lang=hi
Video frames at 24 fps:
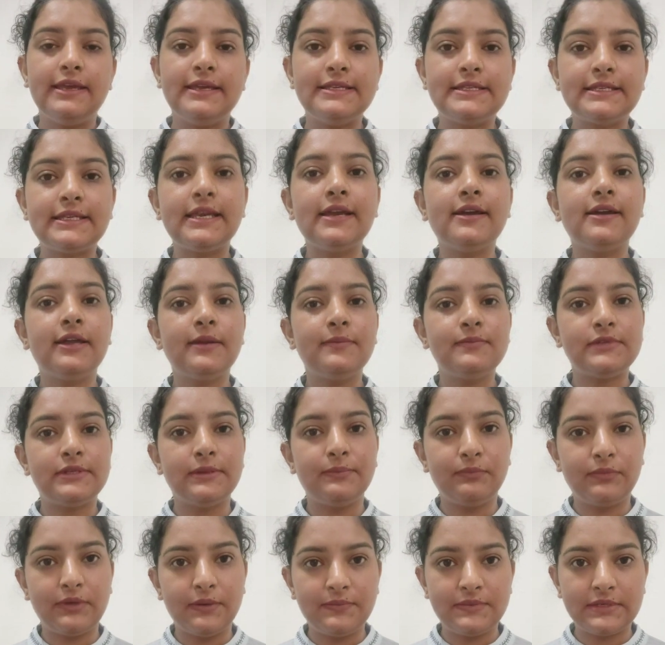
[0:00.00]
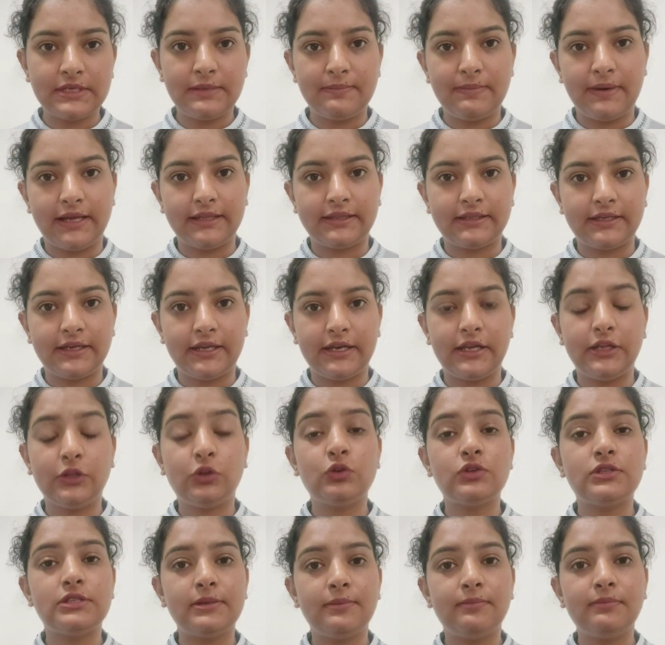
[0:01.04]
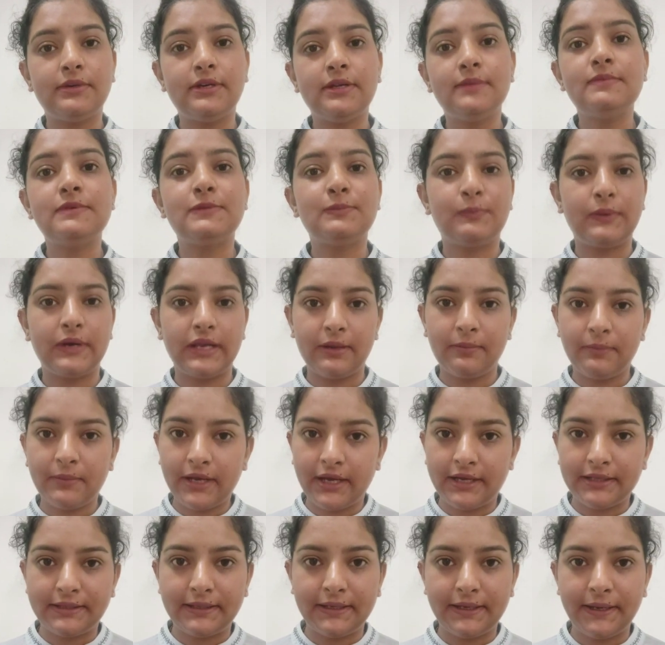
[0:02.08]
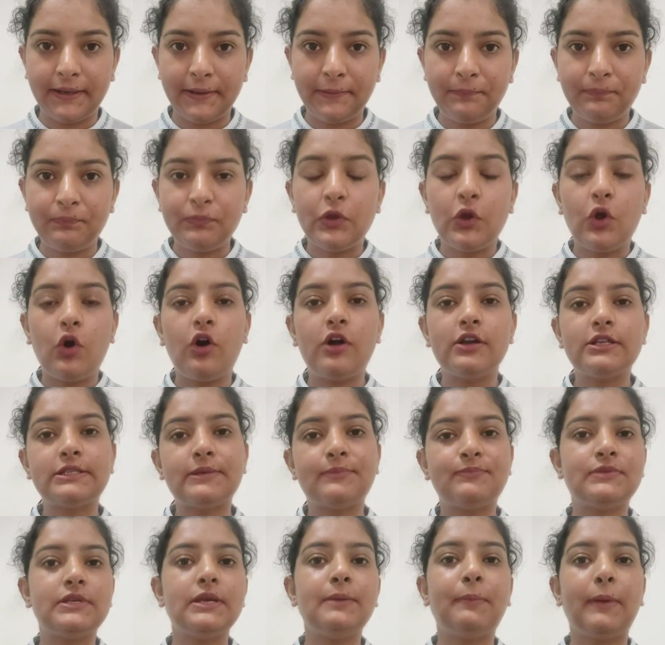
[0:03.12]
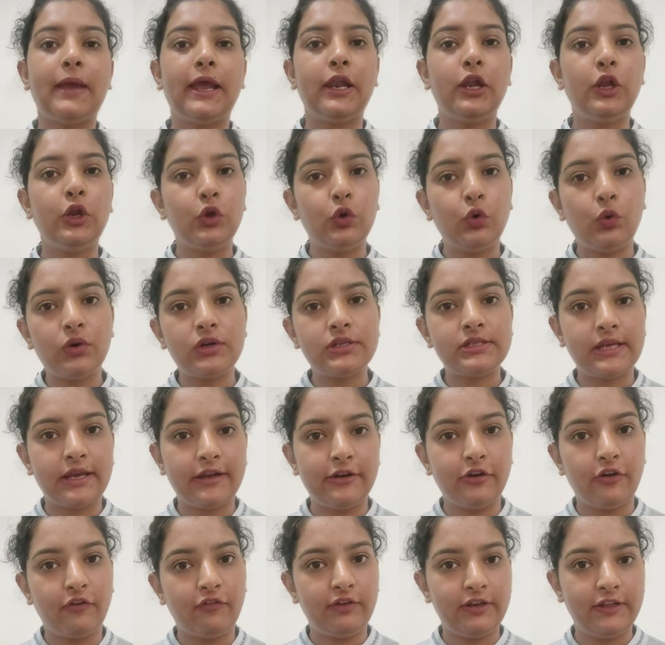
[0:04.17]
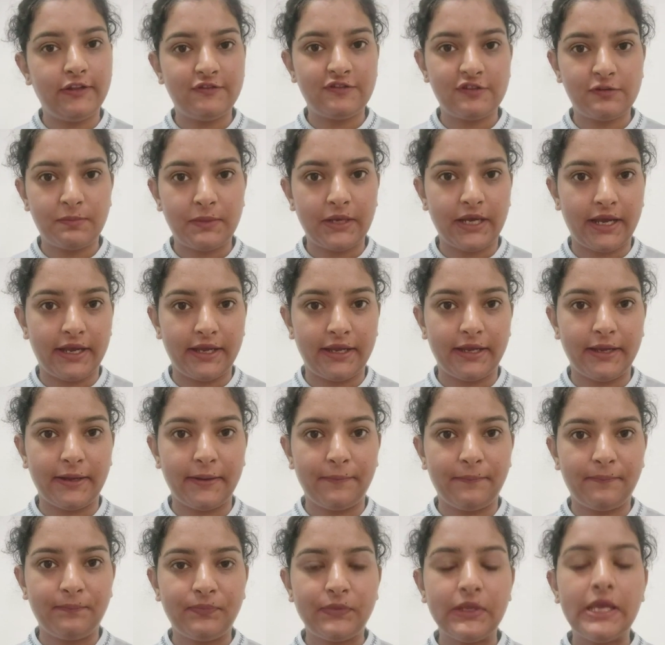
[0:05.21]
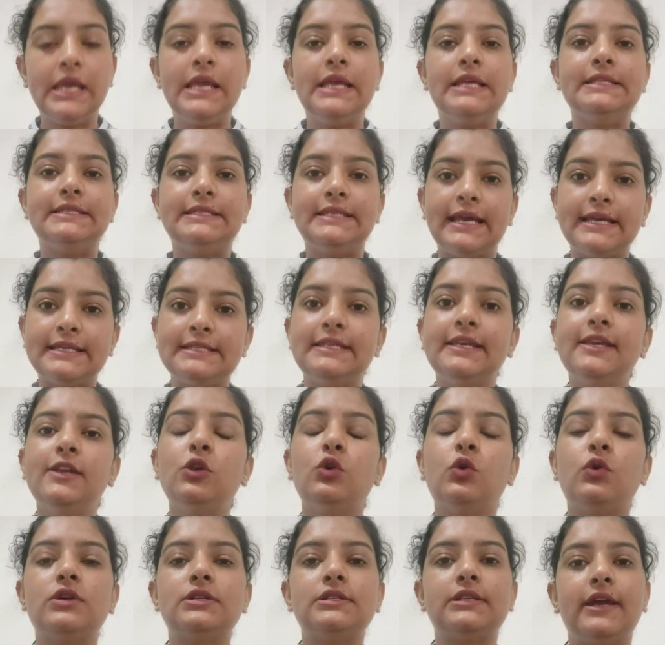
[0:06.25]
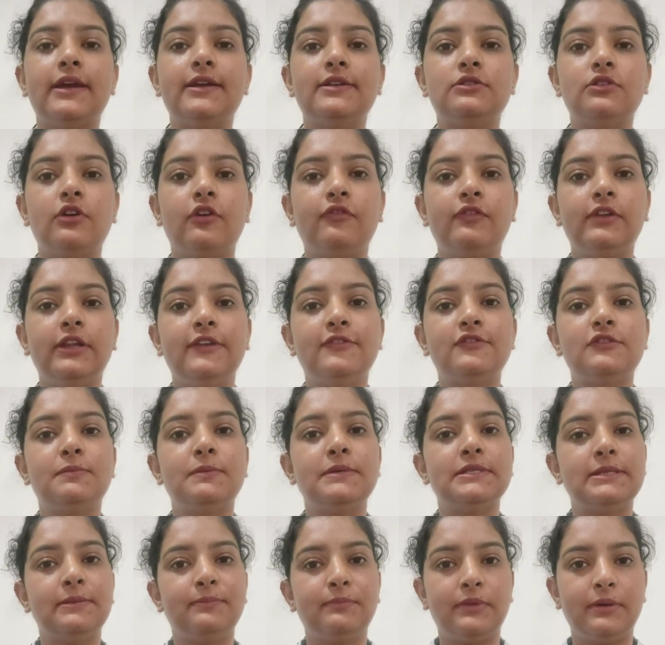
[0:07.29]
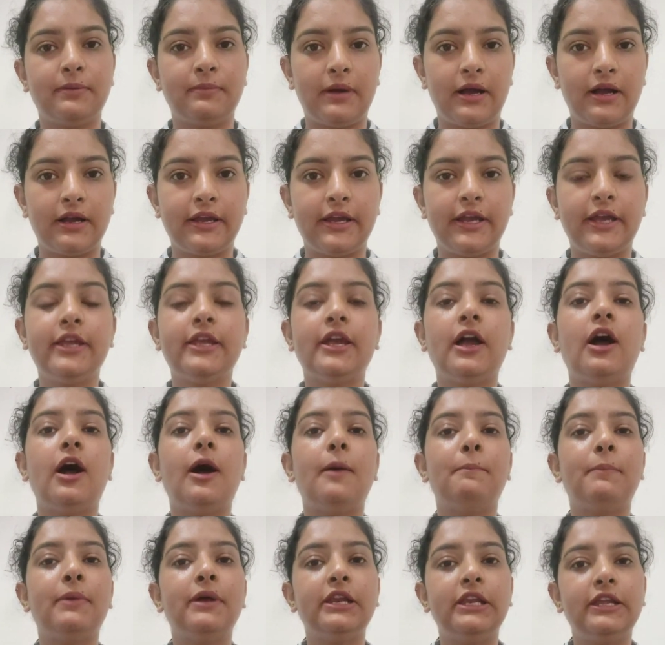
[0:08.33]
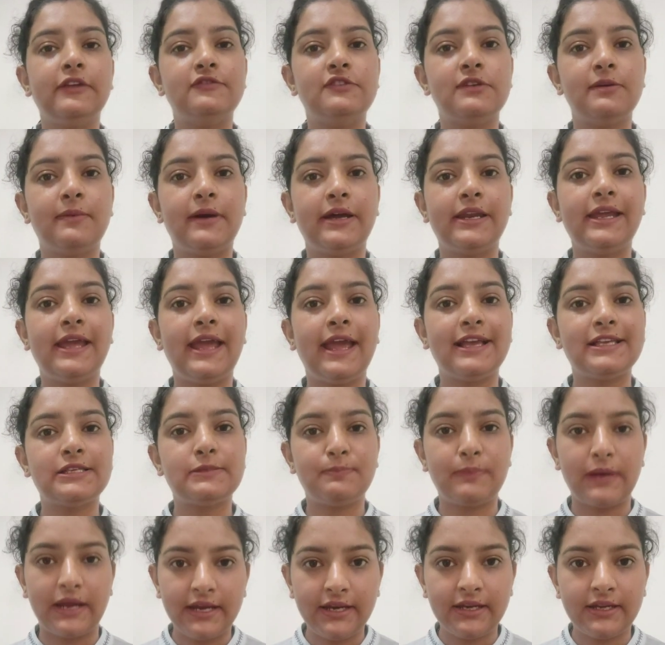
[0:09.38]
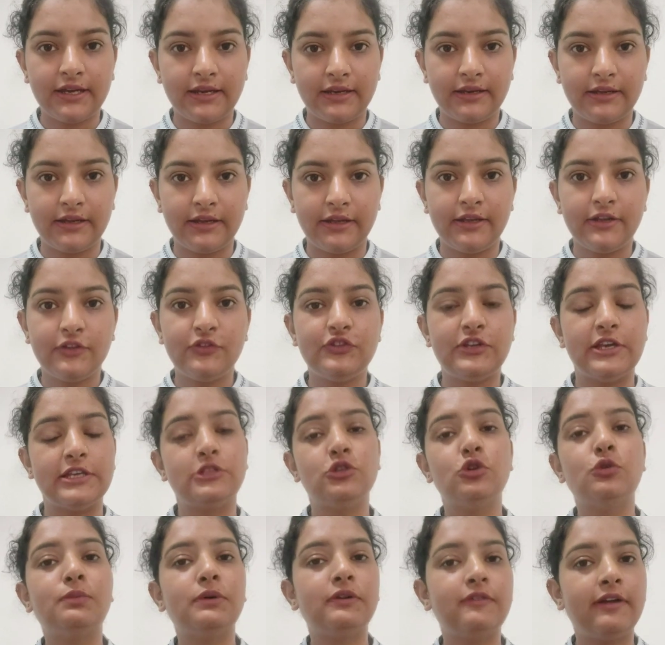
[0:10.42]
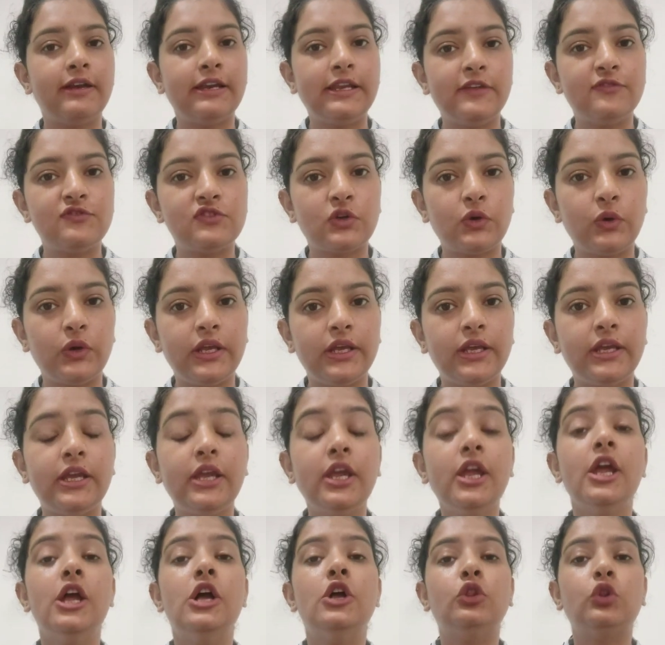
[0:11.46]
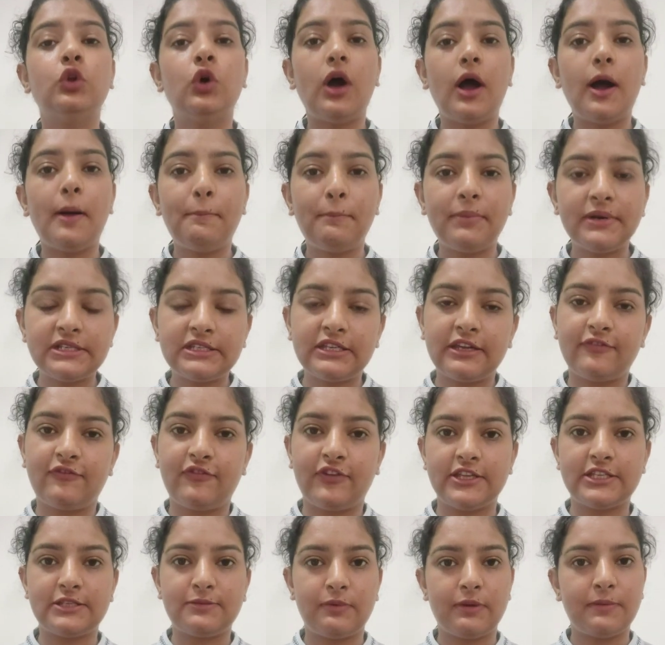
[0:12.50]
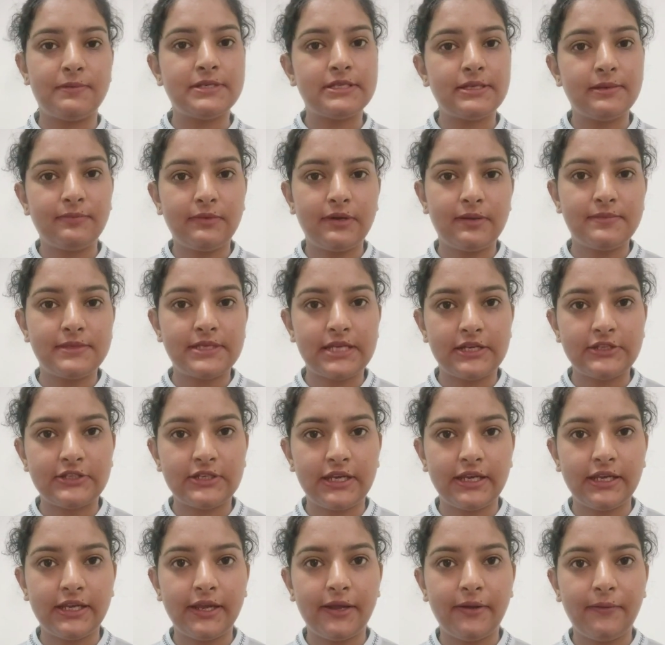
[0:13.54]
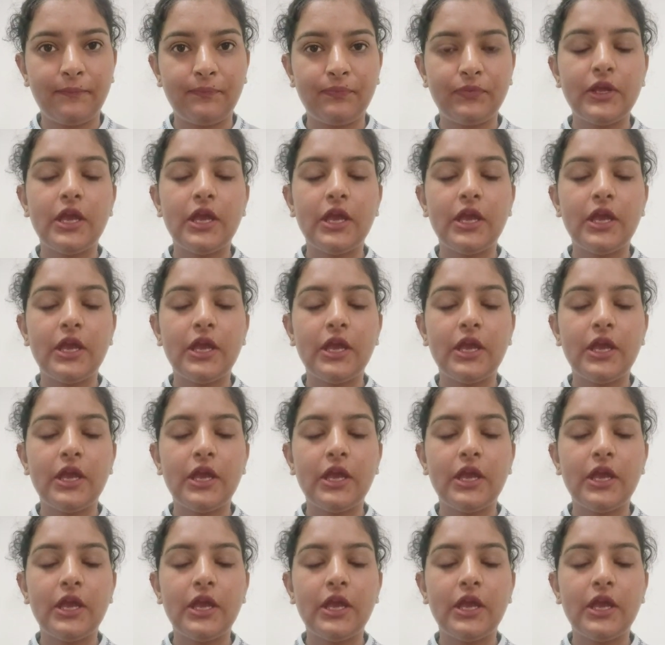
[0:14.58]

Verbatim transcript: इसके अगर हम सिम्टम्स की बात करें तो सिम्टम्स स्प्रिंग में आते हैं और सबसे पहले लोअर साइड ऑफ लीव्स पे आएंगे जैसे ही लोअर साइड्स ऑफ लीव्स पे सिम्टम आ गए या अपर लीव्स हमारी एक्सपेंड कर गई जैसे ऊपर वाली लीव्स खुलेंगी तो अपर सरफेस पे भी सिम्टम्स आ जाएंगे